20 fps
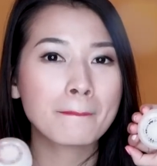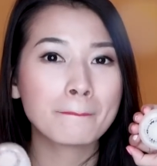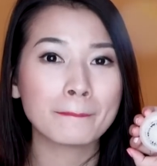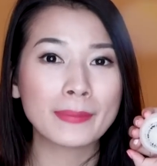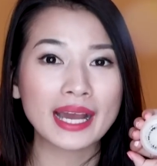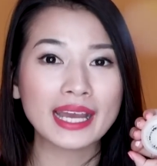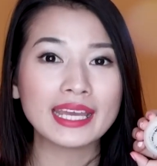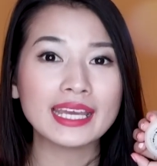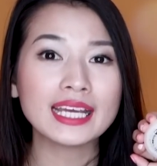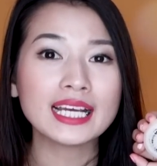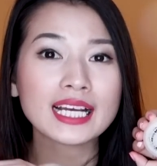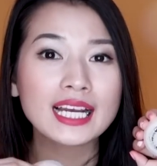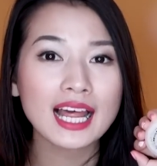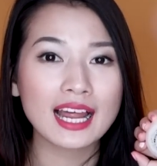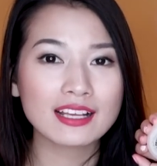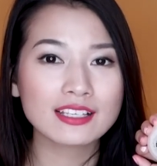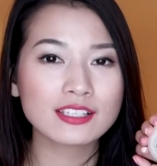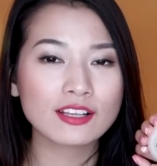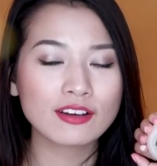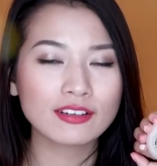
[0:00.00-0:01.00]
máy
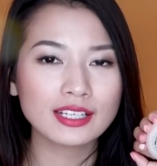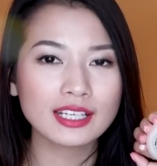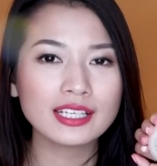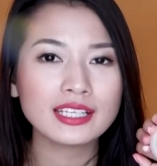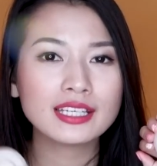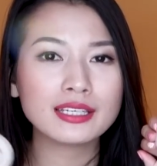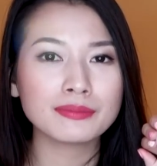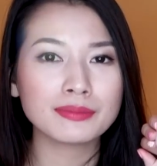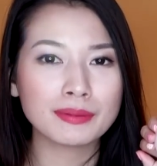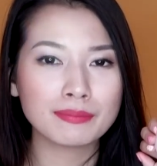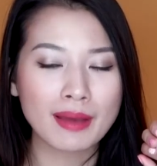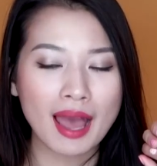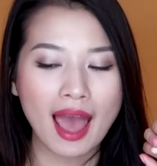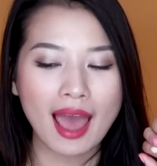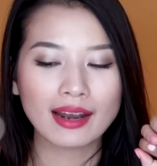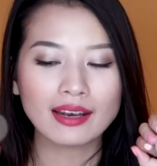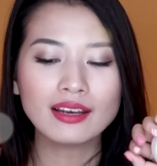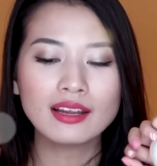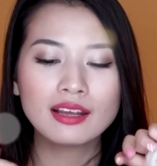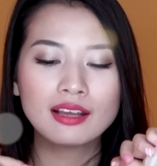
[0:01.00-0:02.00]
Clarsonic khi mà
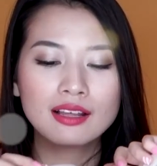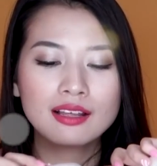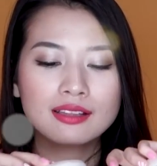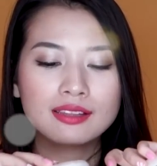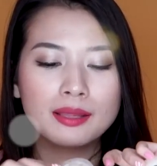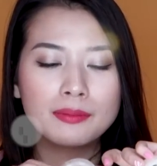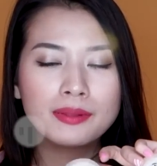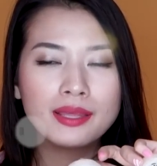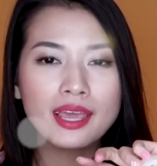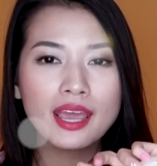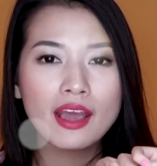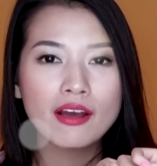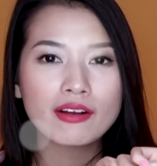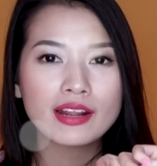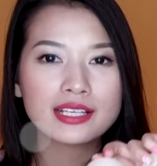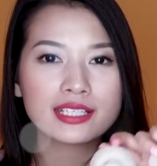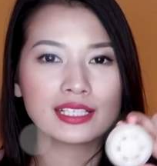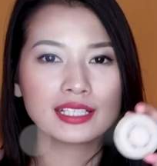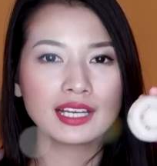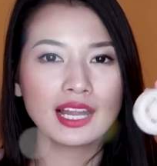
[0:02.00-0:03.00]
bán Tiếp theo
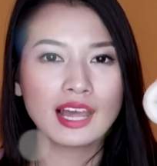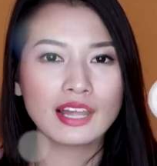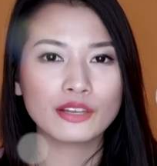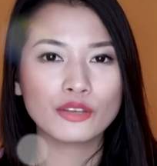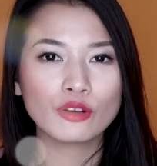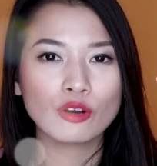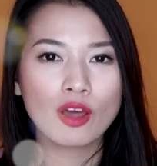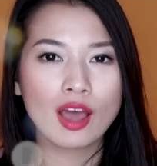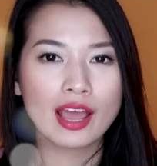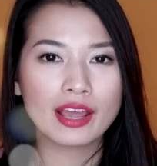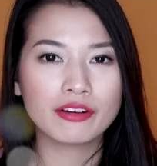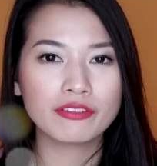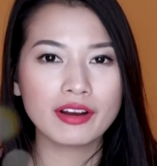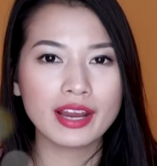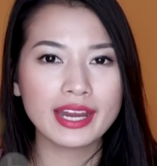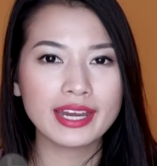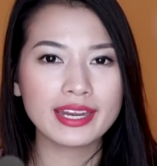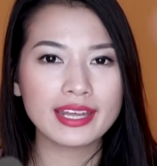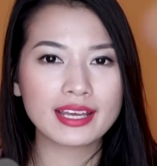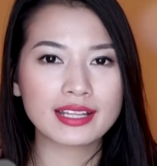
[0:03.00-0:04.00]
đấy chính là loại
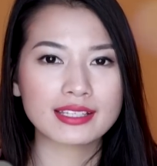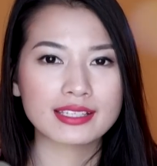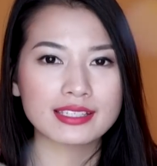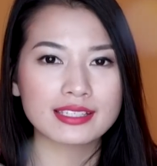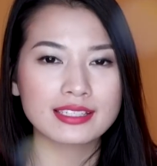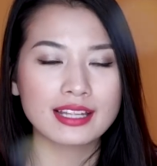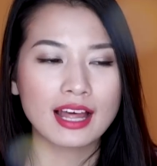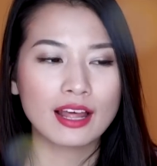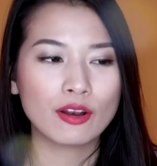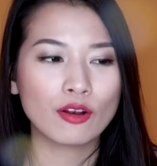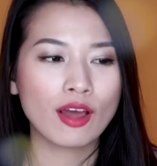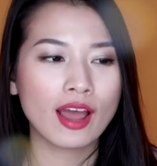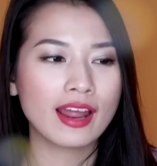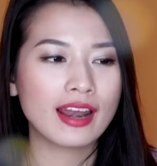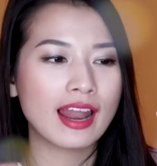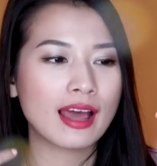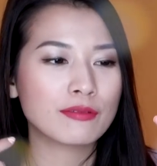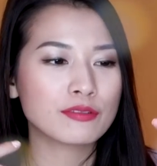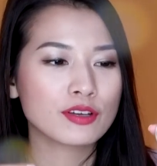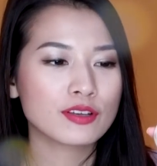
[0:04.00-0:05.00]
Radiance là
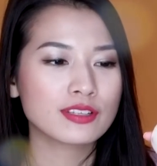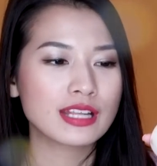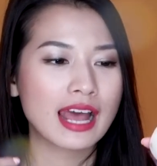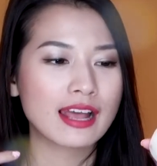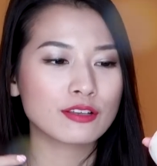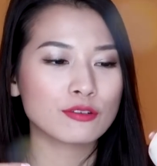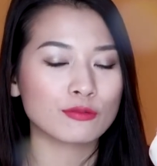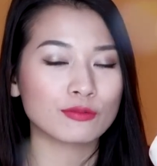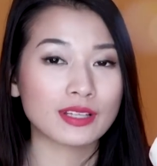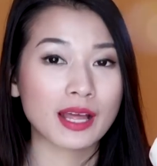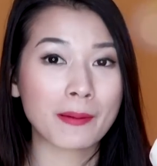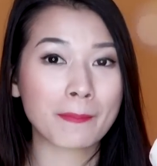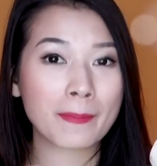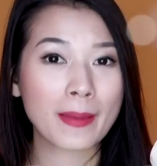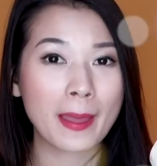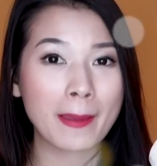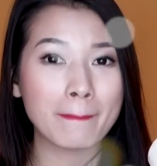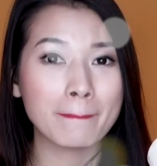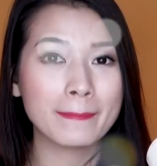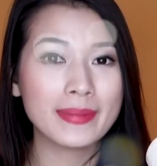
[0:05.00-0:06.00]
loại làm cho da chúng ta
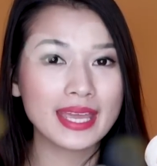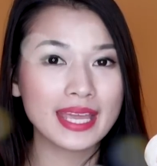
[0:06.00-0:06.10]
mềm